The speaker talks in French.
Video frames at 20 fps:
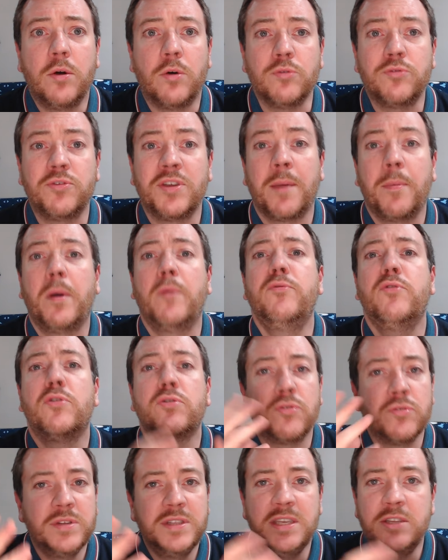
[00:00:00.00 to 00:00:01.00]
en tout cas pas vu en
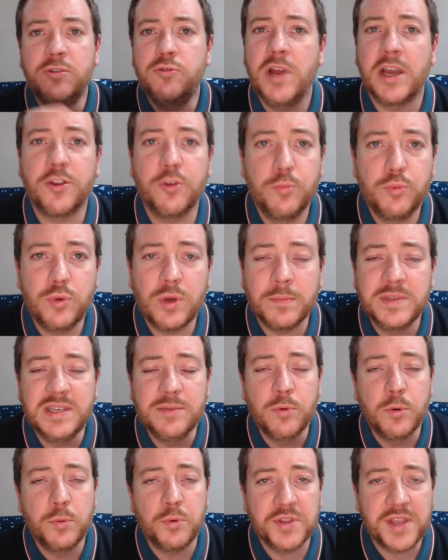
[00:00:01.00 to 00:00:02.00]
tant que titulaire depuis un
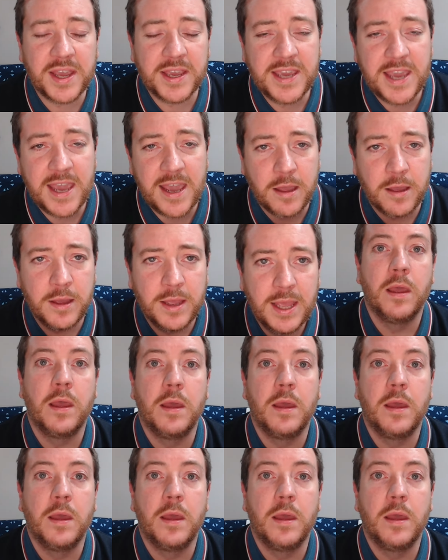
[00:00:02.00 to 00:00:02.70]
petit moment derrière.